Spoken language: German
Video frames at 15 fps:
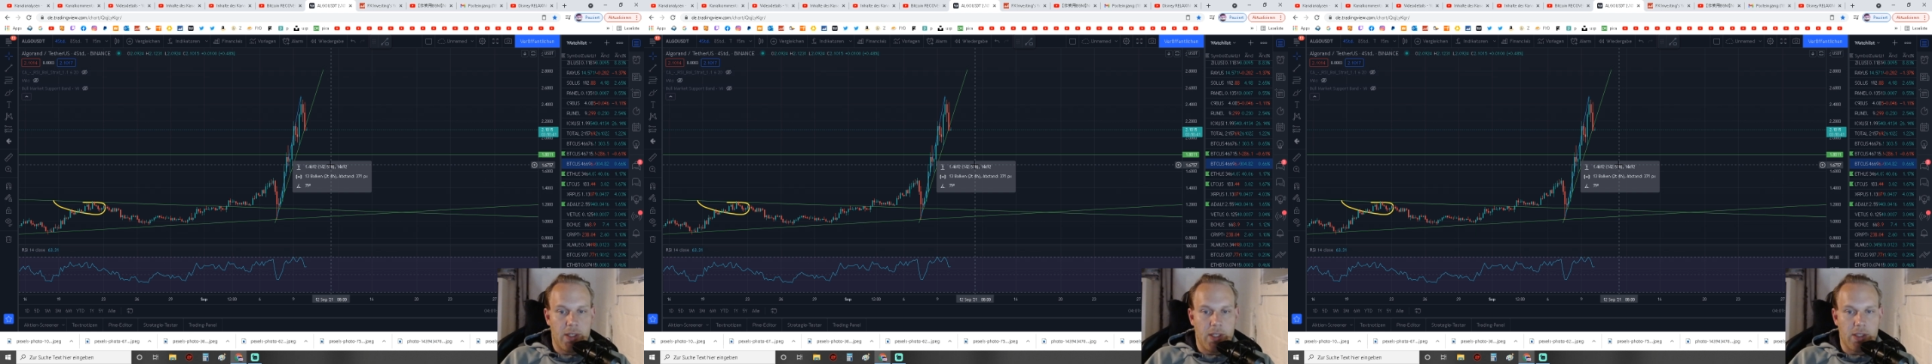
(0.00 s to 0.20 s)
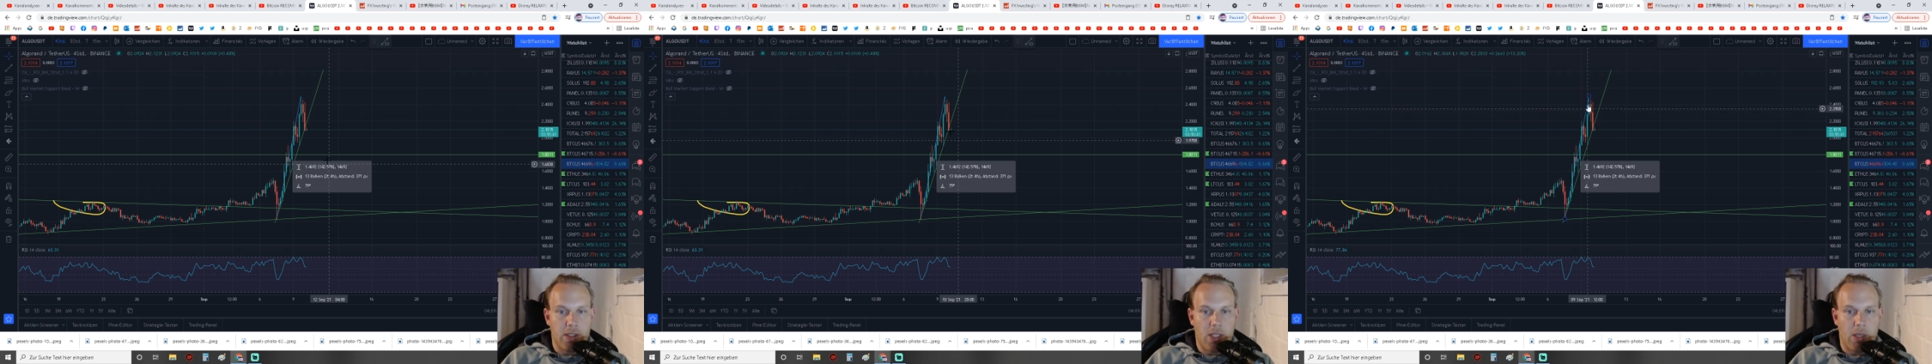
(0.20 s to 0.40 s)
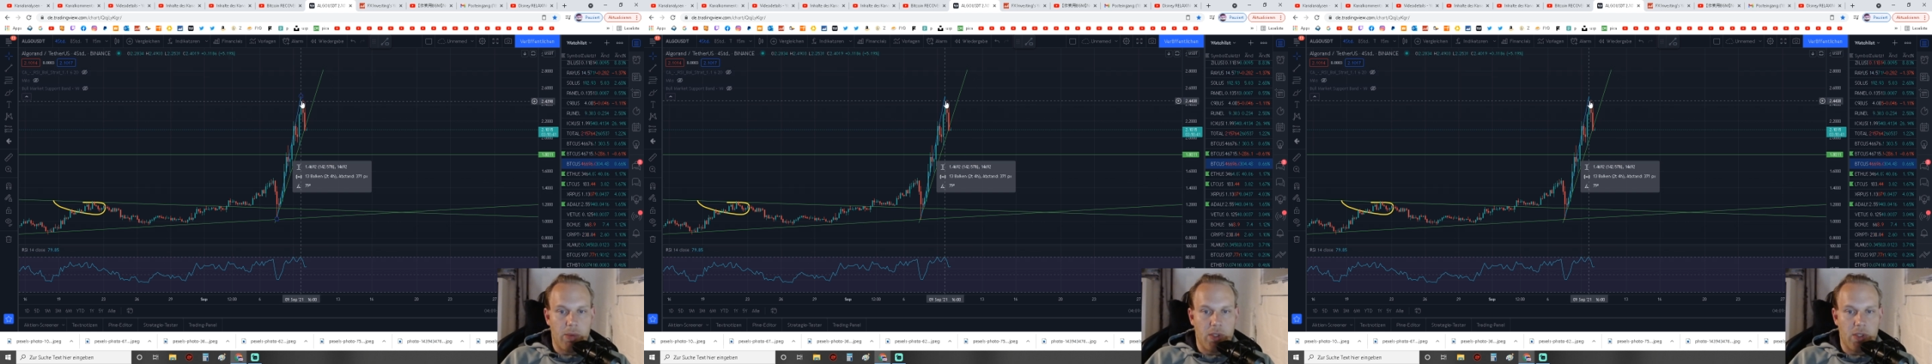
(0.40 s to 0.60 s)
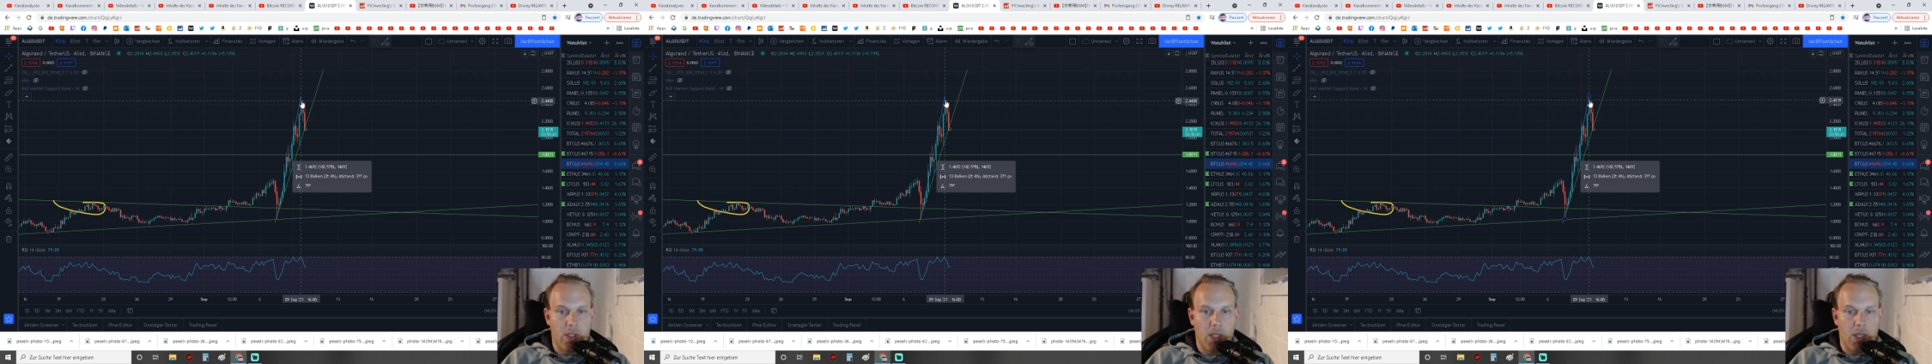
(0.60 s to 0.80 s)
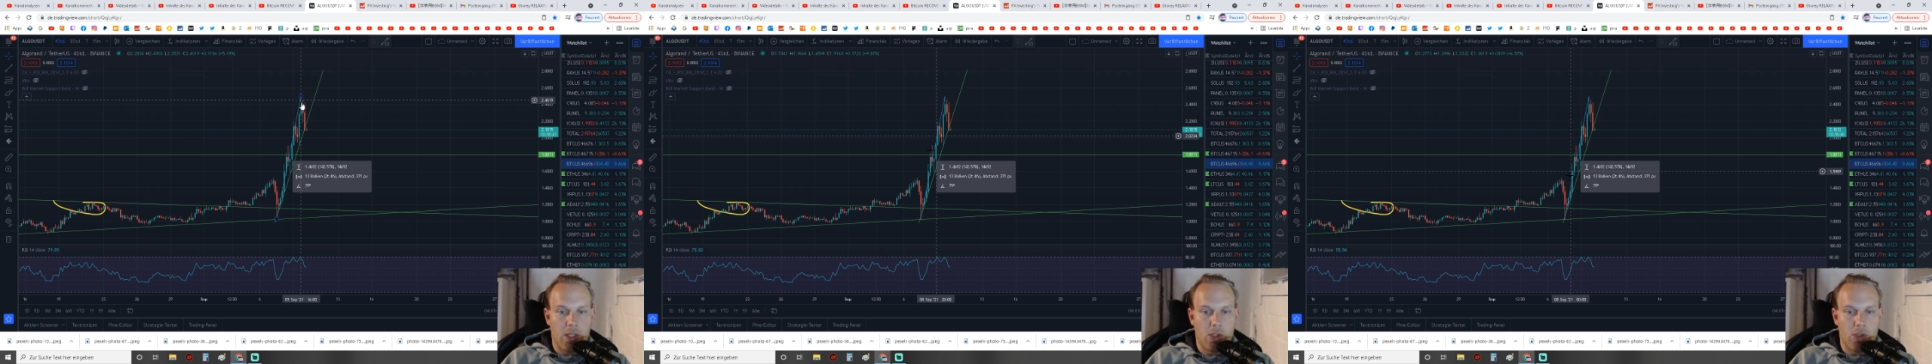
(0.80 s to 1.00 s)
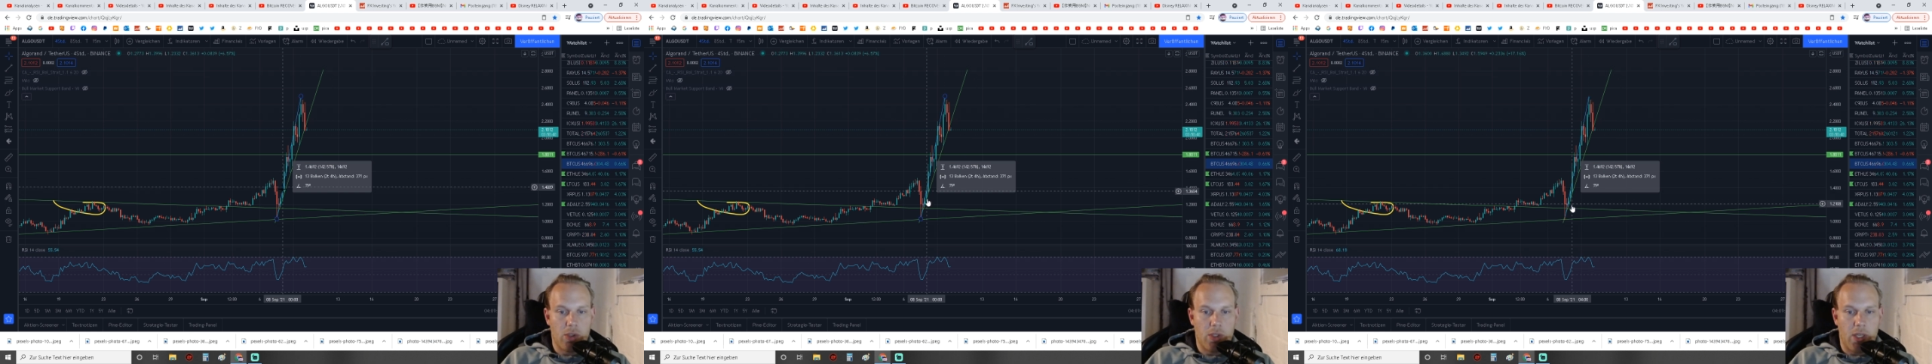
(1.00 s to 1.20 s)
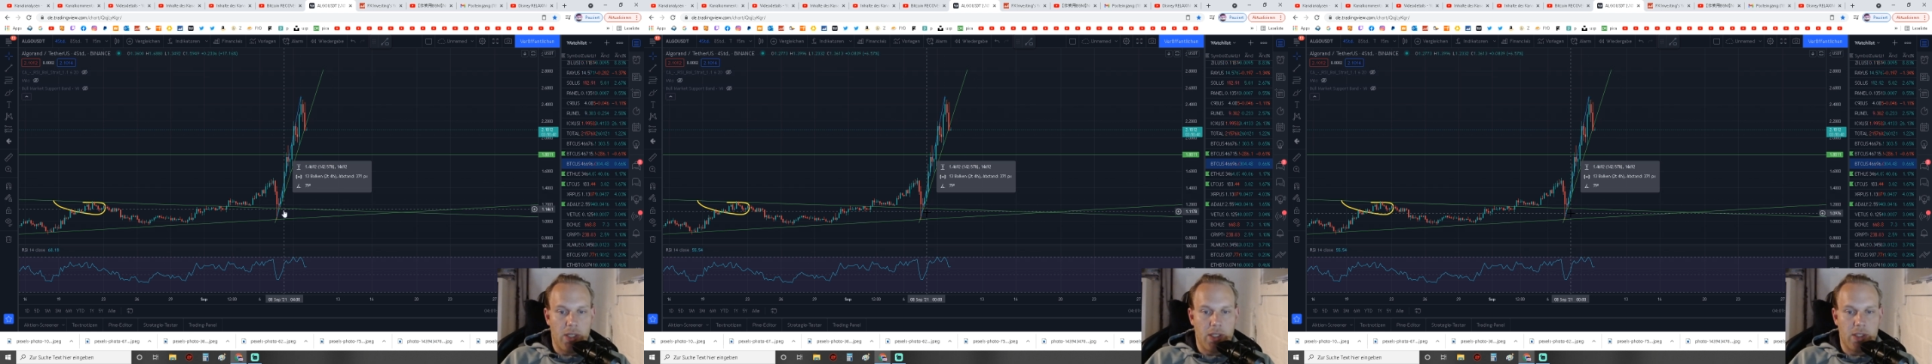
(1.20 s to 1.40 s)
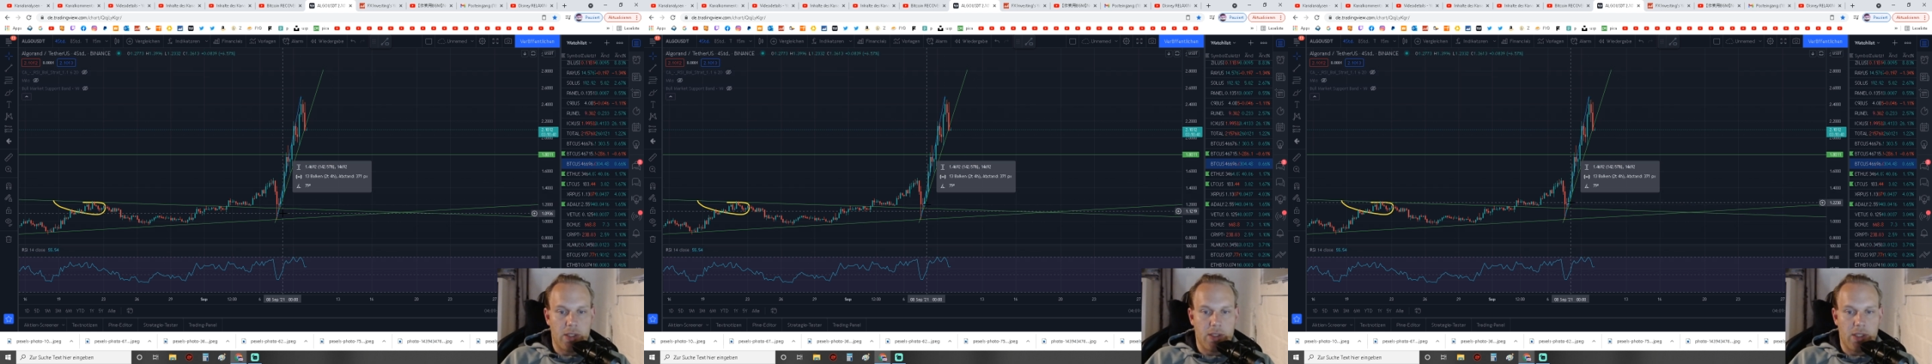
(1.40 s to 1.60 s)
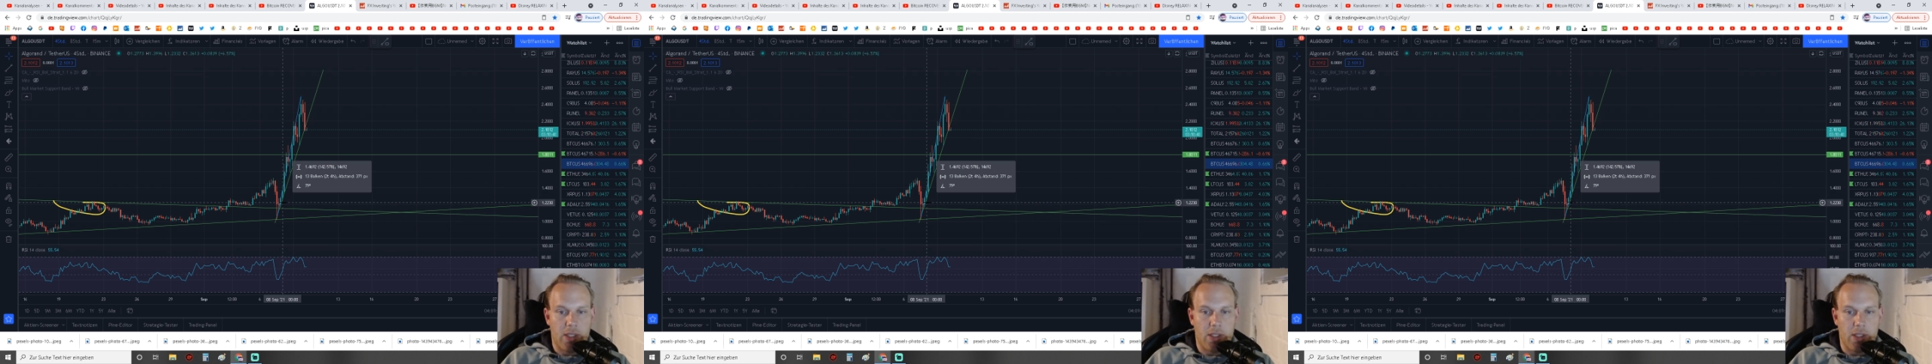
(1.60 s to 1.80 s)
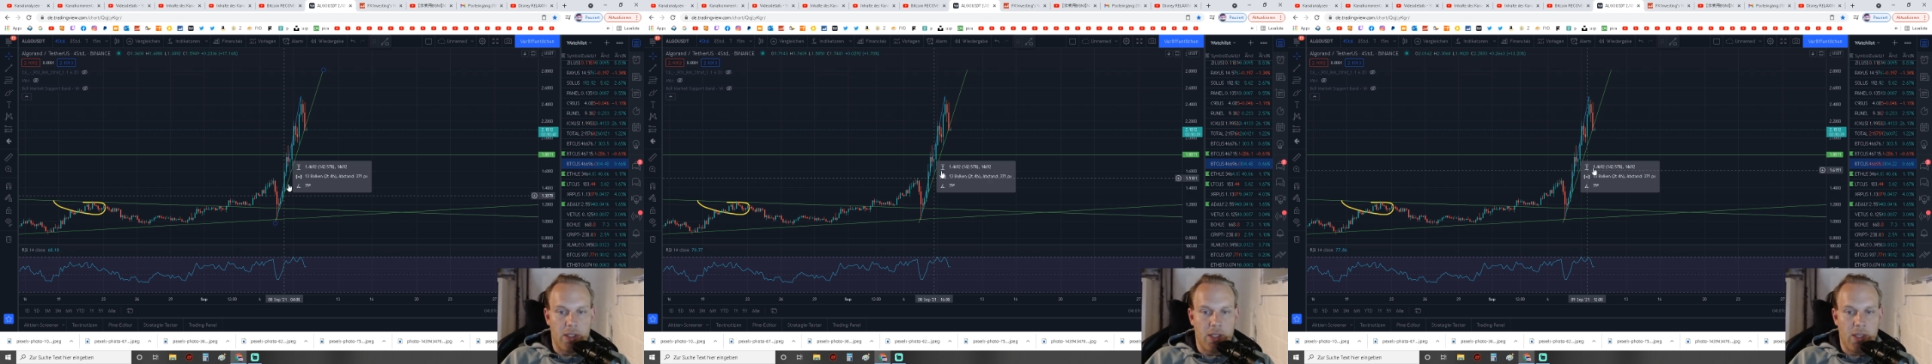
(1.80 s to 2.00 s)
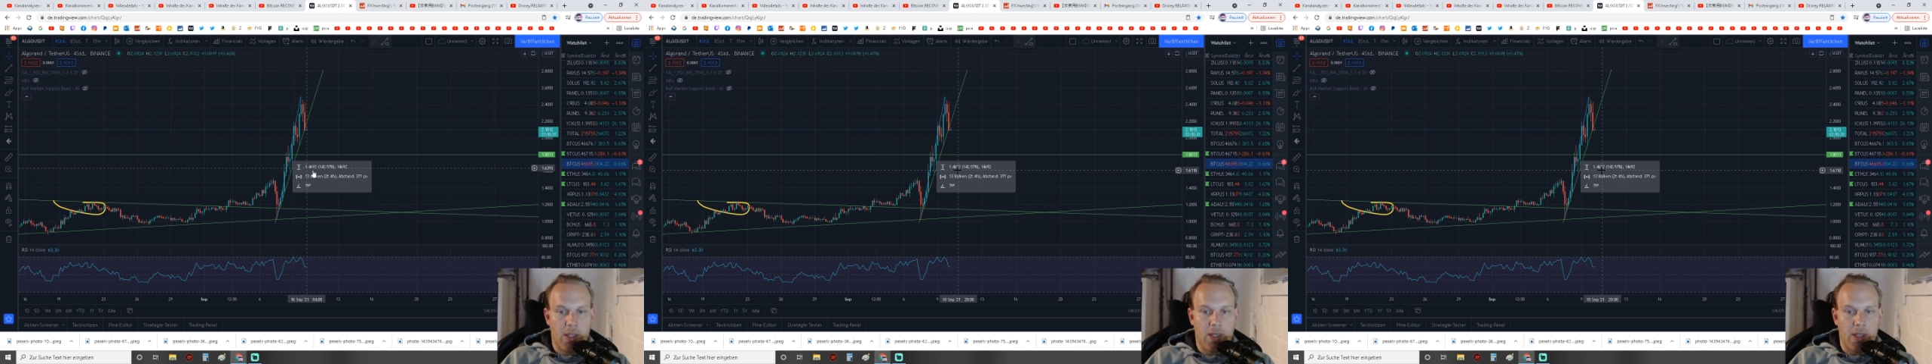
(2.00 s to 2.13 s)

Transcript: Das habe ich gerade schon eingezeichnet.